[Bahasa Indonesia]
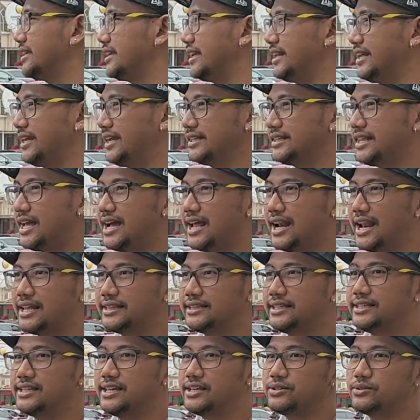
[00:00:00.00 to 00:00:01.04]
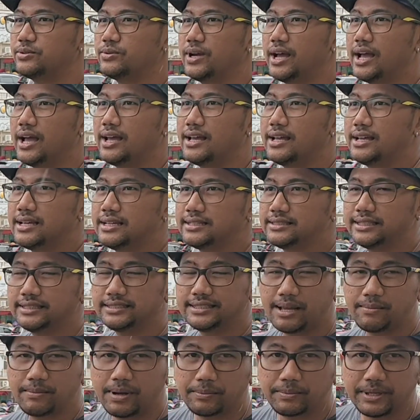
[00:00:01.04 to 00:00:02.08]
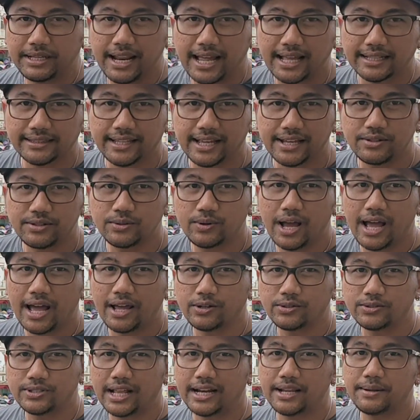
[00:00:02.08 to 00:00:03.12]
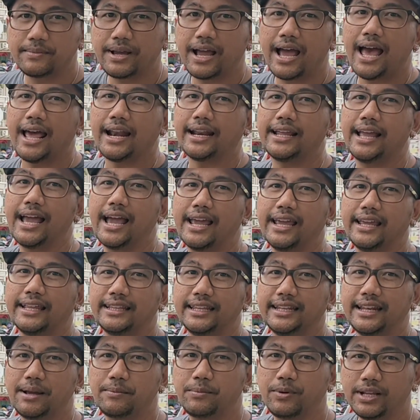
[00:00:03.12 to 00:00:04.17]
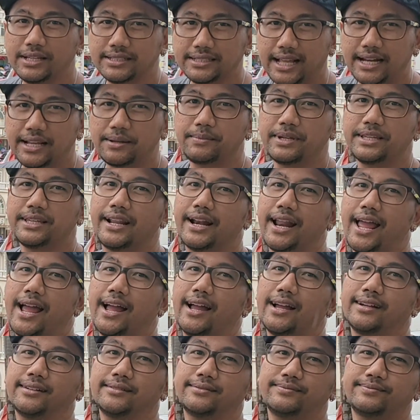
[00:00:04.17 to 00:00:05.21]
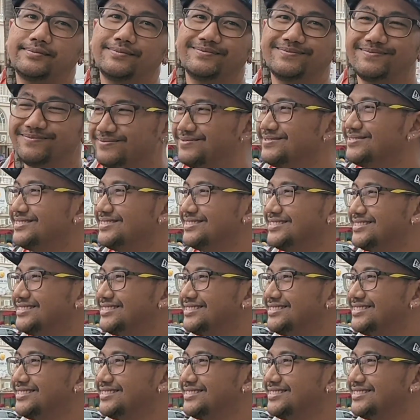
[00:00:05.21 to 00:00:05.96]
Jadi kita ngelatihnya juga sesama binatang juga harus saling menghargai, tidak boleh saling menyerang. Oh, jadi sudah